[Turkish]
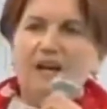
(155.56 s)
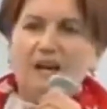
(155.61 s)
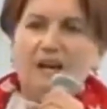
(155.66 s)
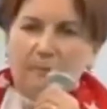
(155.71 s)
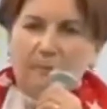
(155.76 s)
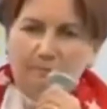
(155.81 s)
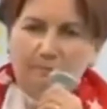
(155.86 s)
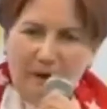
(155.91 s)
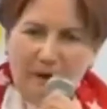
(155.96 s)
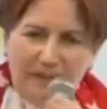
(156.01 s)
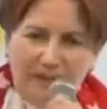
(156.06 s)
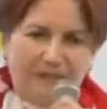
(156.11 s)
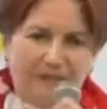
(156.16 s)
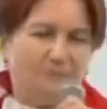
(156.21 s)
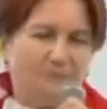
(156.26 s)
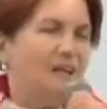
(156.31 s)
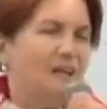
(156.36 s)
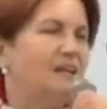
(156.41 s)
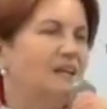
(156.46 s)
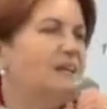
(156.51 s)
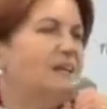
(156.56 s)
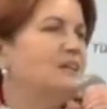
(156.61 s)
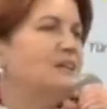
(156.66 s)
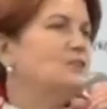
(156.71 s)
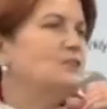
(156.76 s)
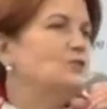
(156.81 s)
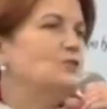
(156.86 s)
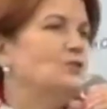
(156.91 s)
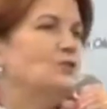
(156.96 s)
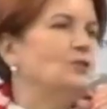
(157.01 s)
hem partimle ilgili
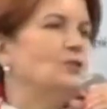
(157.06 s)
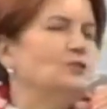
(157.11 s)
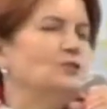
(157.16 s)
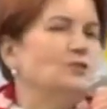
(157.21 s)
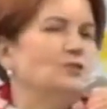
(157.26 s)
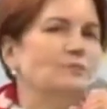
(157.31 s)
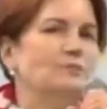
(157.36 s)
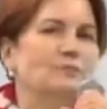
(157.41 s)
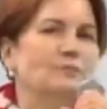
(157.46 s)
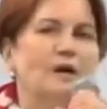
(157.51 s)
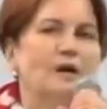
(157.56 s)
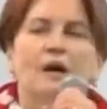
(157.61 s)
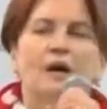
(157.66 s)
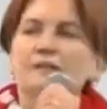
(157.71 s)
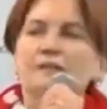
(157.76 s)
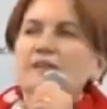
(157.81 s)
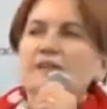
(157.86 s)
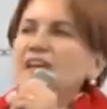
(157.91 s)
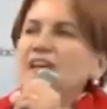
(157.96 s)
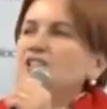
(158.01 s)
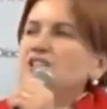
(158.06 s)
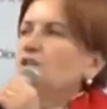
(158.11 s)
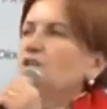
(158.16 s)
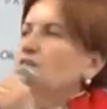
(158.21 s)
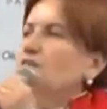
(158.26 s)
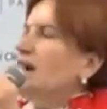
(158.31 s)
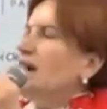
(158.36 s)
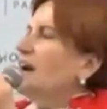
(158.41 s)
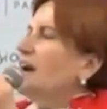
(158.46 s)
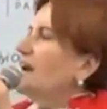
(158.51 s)
söylüyorum. Ne
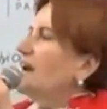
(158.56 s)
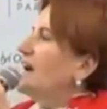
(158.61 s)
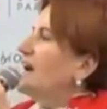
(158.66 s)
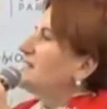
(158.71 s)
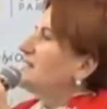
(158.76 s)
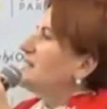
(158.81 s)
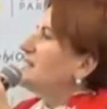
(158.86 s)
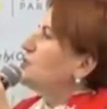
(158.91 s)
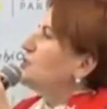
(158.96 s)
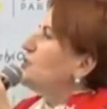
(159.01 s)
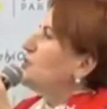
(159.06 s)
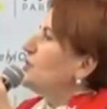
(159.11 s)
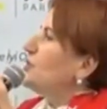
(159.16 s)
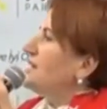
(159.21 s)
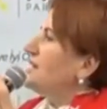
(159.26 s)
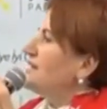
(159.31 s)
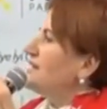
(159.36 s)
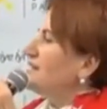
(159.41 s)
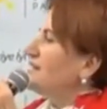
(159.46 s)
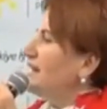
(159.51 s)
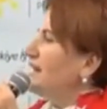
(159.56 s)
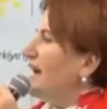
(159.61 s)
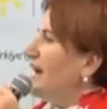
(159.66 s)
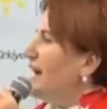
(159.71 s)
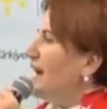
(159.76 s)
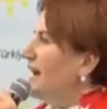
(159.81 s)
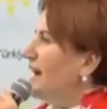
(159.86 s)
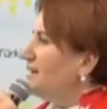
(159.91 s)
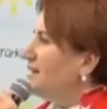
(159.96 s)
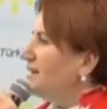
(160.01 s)
söylerlerse
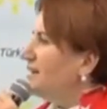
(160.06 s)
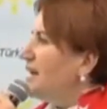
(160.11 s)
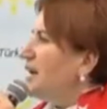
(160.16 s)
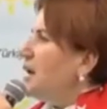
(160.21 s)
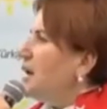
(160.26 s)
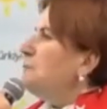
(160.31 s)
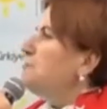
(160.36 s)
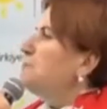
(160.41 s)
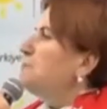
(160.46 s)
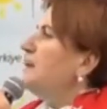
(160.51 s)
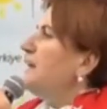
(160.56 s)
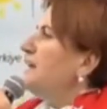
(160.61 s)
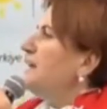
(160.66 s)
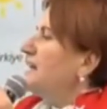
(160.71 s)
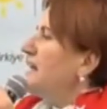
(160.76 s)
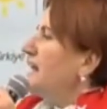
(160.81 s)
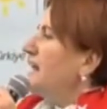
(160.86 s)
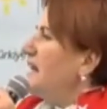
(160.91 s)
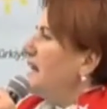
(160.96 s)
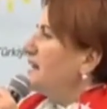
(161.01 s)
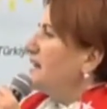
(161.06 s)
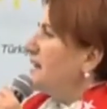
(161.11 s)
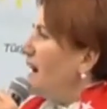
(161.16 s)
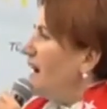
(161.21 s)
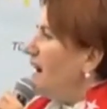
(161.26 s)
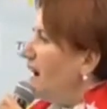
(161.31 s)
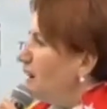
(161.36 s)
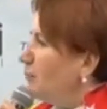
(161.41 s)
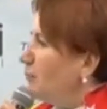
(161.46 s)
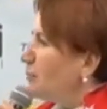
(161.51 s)
söylesinler bir kere
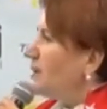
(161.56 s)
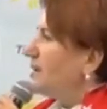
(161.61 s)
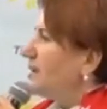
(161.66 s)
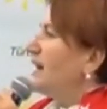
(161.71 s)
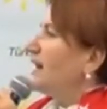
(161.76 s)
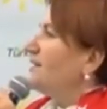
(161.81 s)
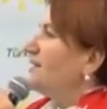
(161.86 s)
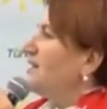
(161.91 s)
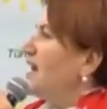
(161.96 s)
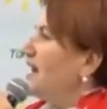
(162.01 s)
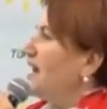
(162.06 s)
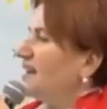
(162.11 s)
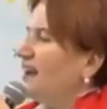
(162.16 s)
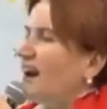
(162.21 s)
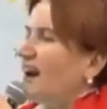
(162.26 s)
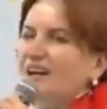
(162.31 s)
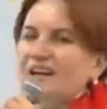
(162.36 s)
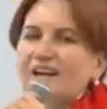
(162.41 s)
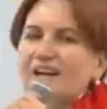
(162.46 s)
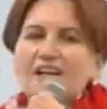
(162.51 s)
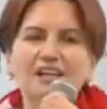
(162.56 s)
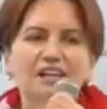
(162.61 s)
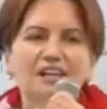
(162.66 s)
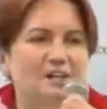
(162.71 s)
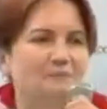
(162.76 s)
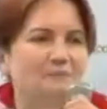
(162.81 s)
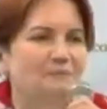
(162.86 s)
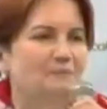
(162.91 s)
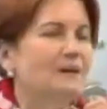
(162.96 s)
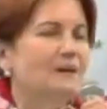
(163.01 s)
daha buradan
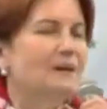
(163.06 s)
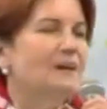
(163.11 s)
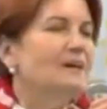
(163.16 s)
tekrarlayıp